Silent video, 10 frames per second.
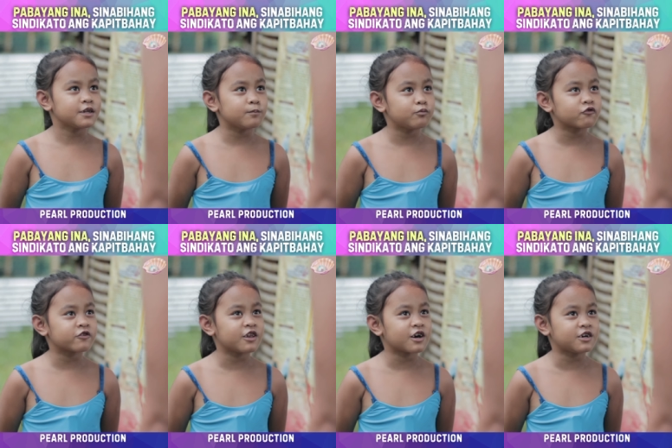hindi po
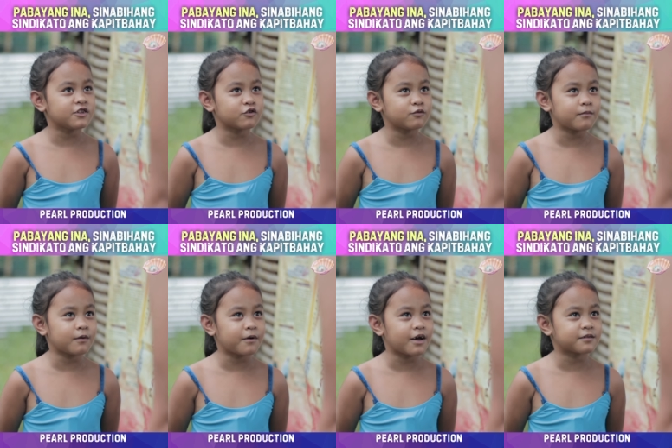sila ganyan.
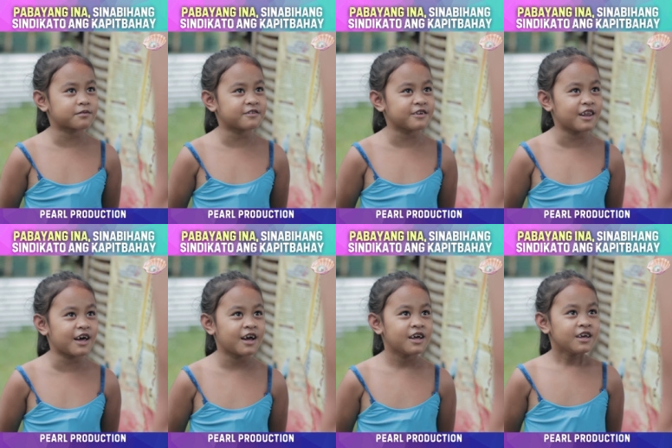Mabait sila.